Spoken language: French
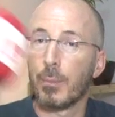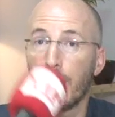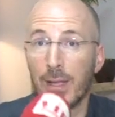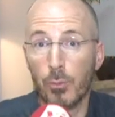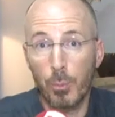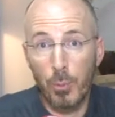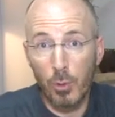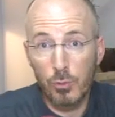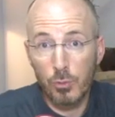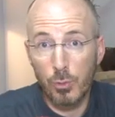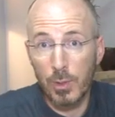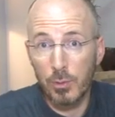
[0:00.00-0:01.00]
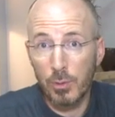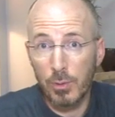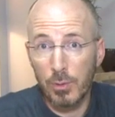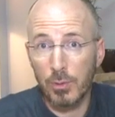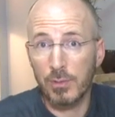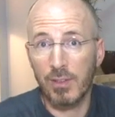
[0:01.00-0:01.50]
bah, de prendre soin d'eux,
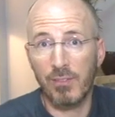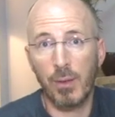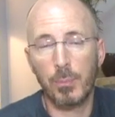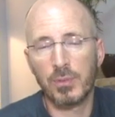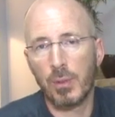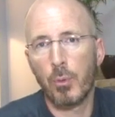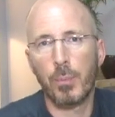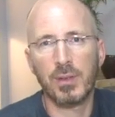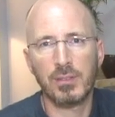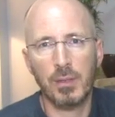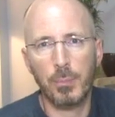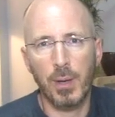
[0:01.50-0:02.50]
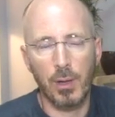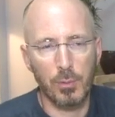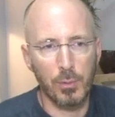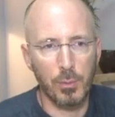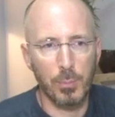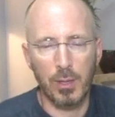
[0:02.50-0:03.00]
euh, ça, va, ça peut passer par,
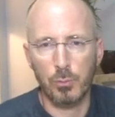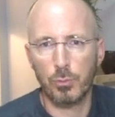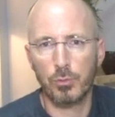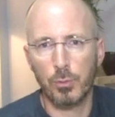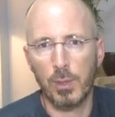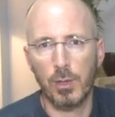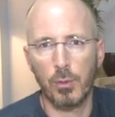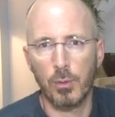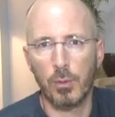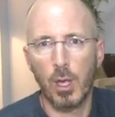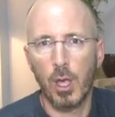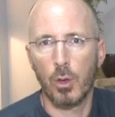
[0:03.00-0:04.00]
euh, par du soin euh,